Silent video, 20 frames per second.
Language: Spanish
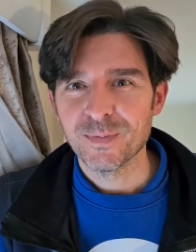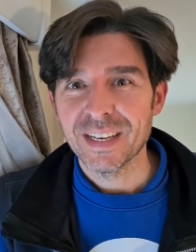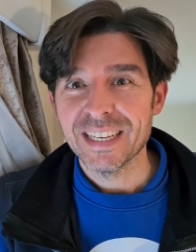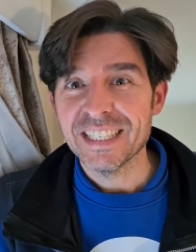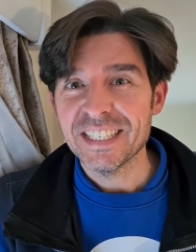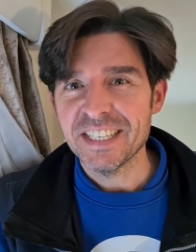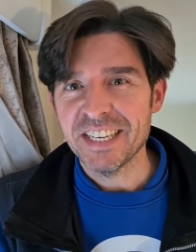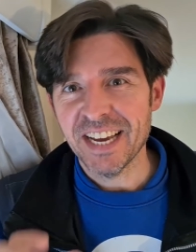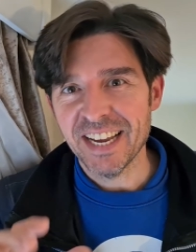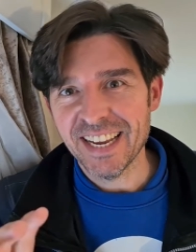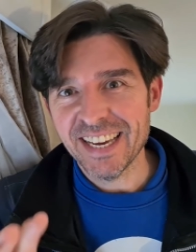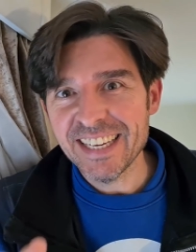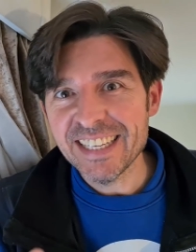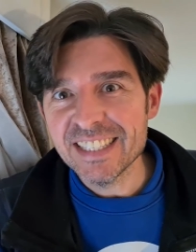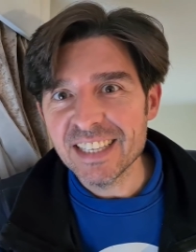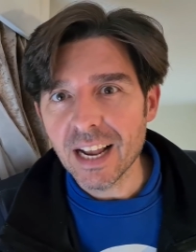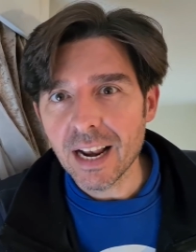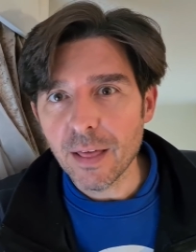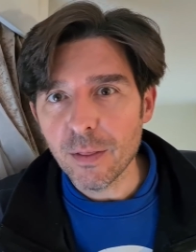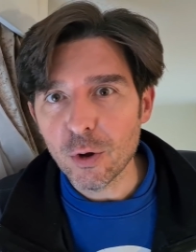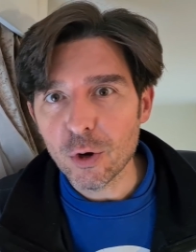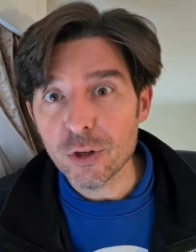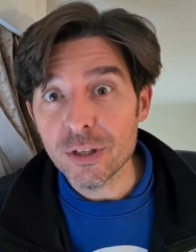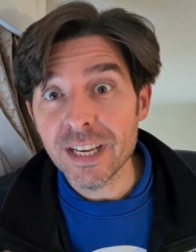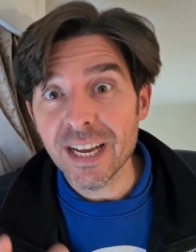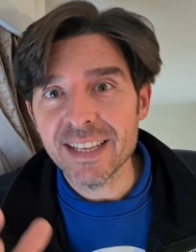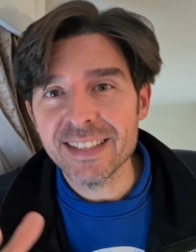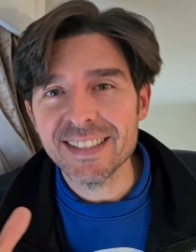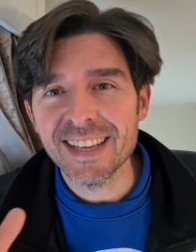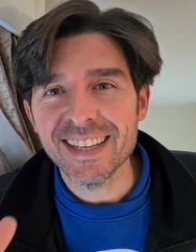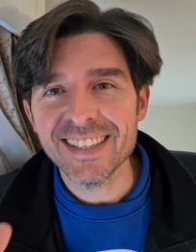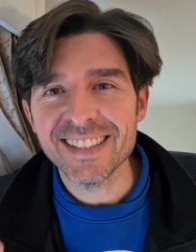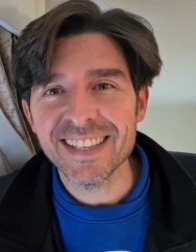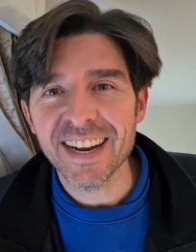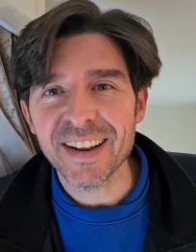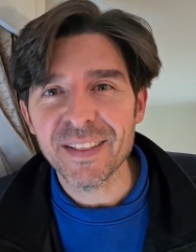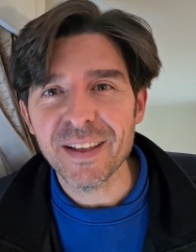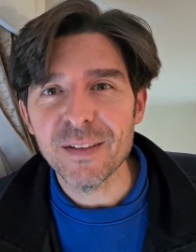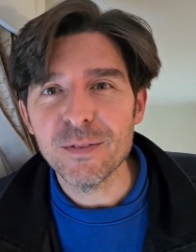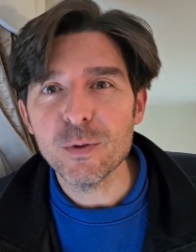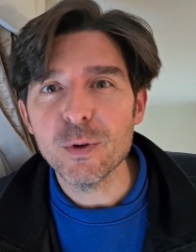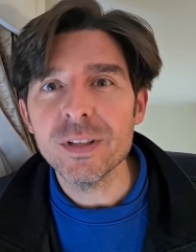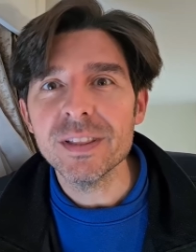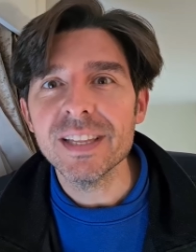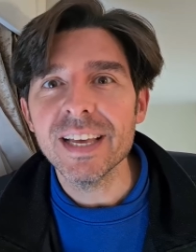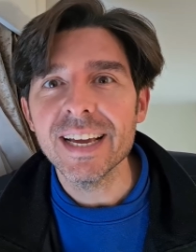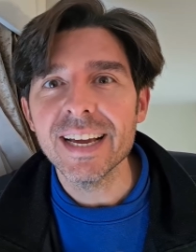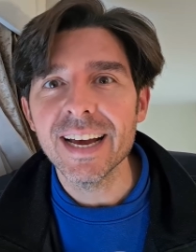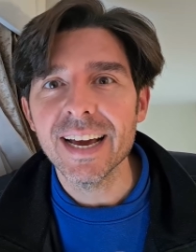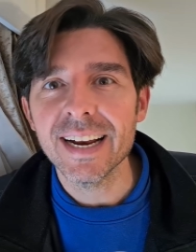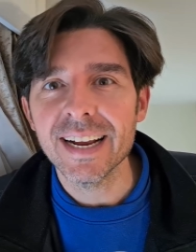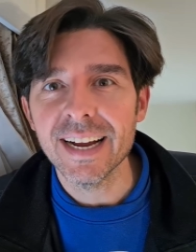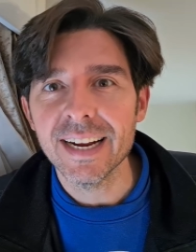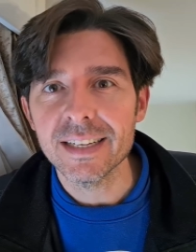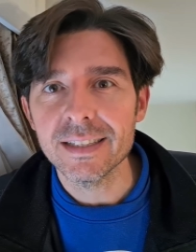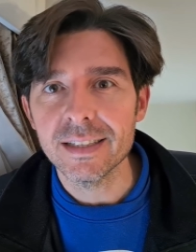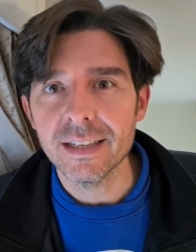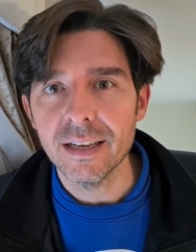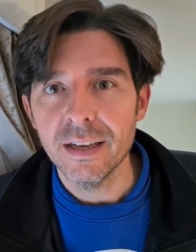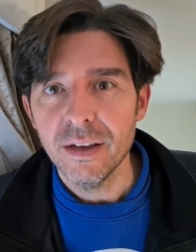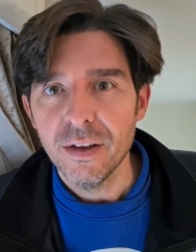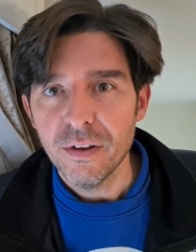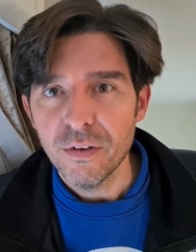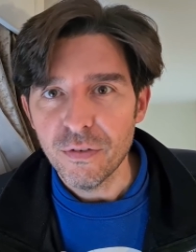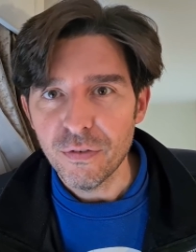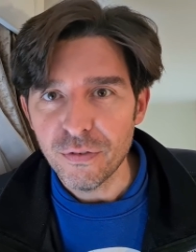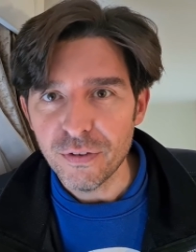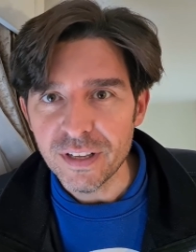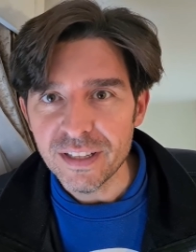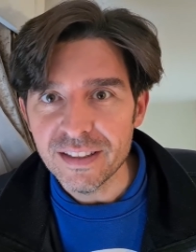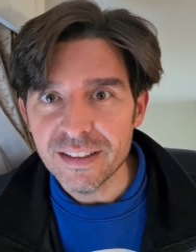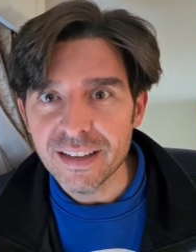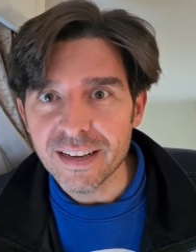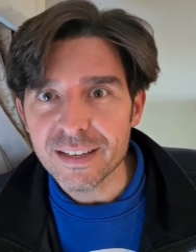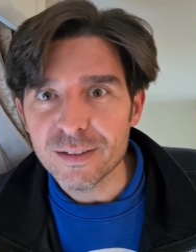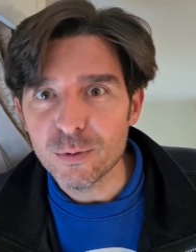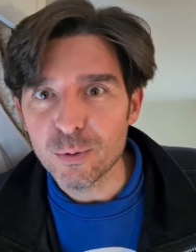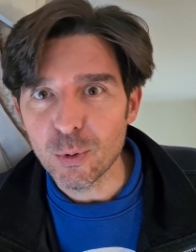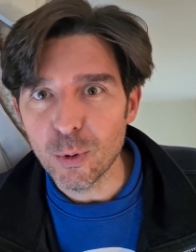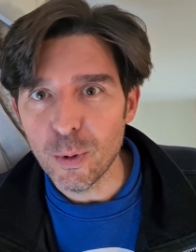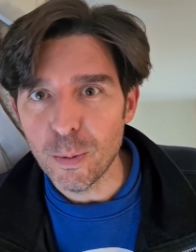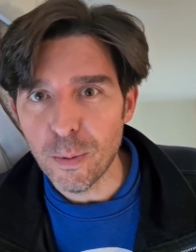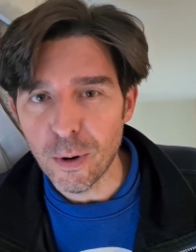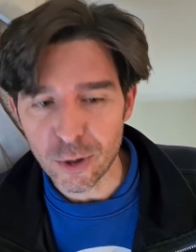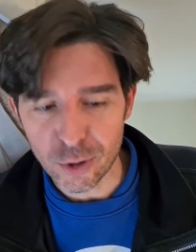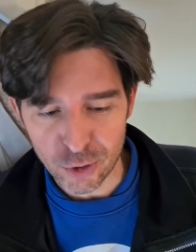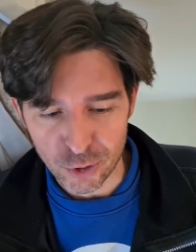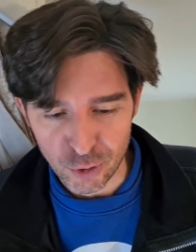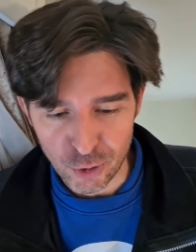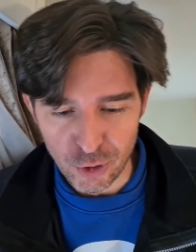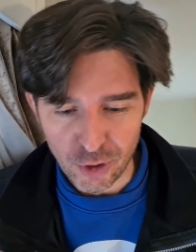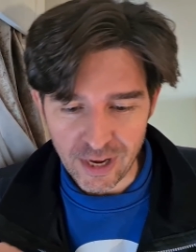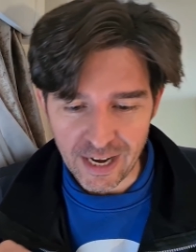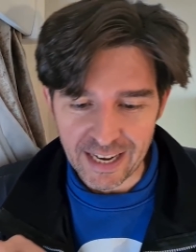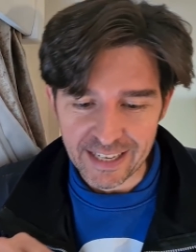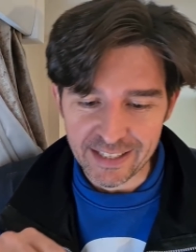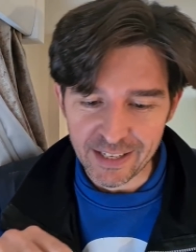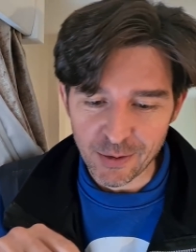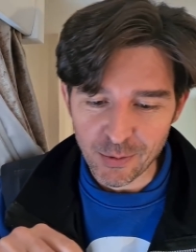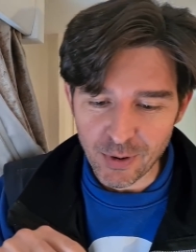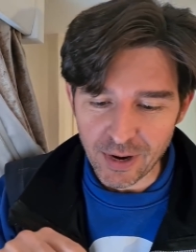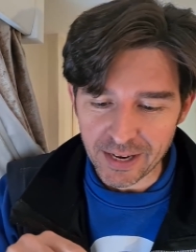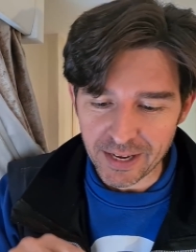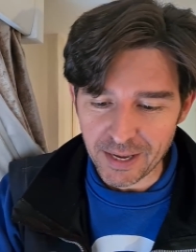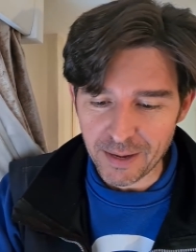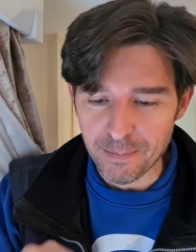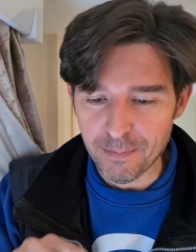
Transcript: Si eres instalador, ya estás tardando en descargarte Finder Toolbox. Yo ya la tengo aquí.